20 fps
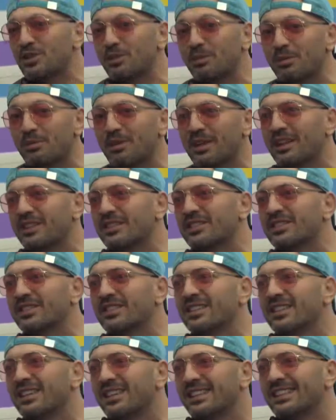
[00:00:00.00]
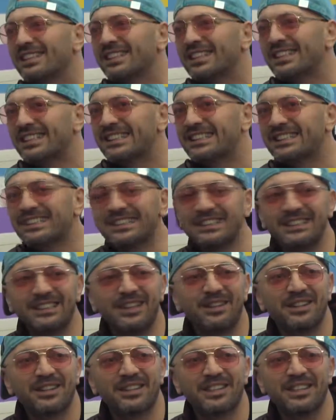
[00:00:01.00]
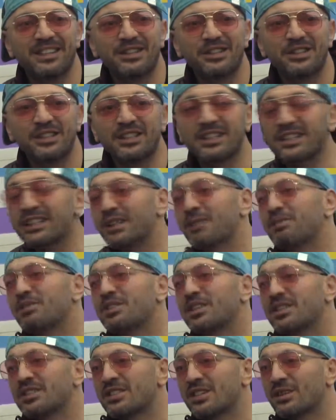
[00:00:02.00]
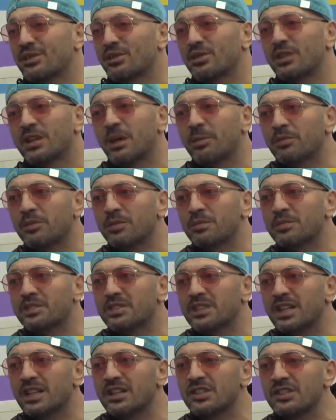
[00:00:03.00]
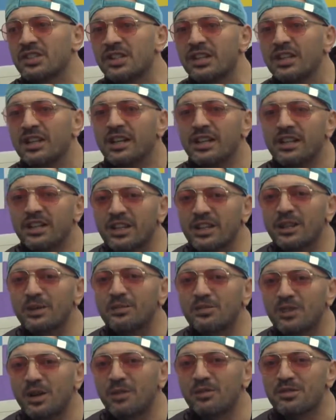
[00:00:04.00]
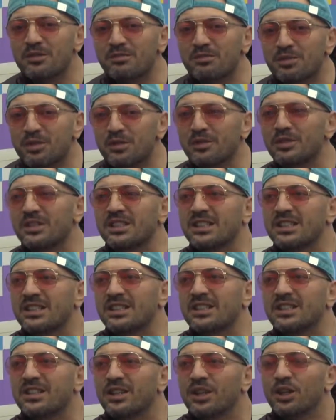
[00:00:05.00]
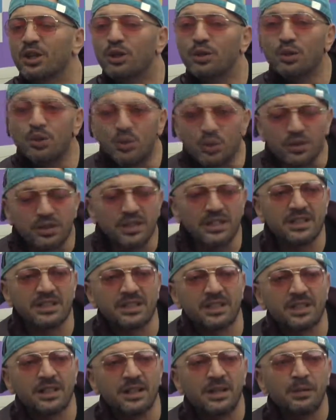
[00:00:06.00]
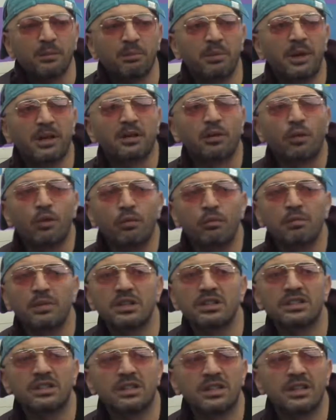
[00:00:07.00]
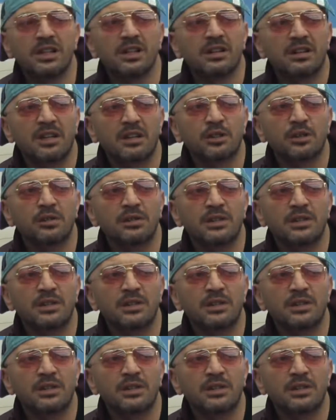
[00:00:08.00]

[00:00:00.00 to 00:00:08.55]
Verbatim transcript: yapılmayandır. Ha. E, evet en iyisini yarın yapacağız yani. Dün yaptığımız sadece yarın yapacağımızın provasıydı. Düşünsenize ben 15 sene radyo ve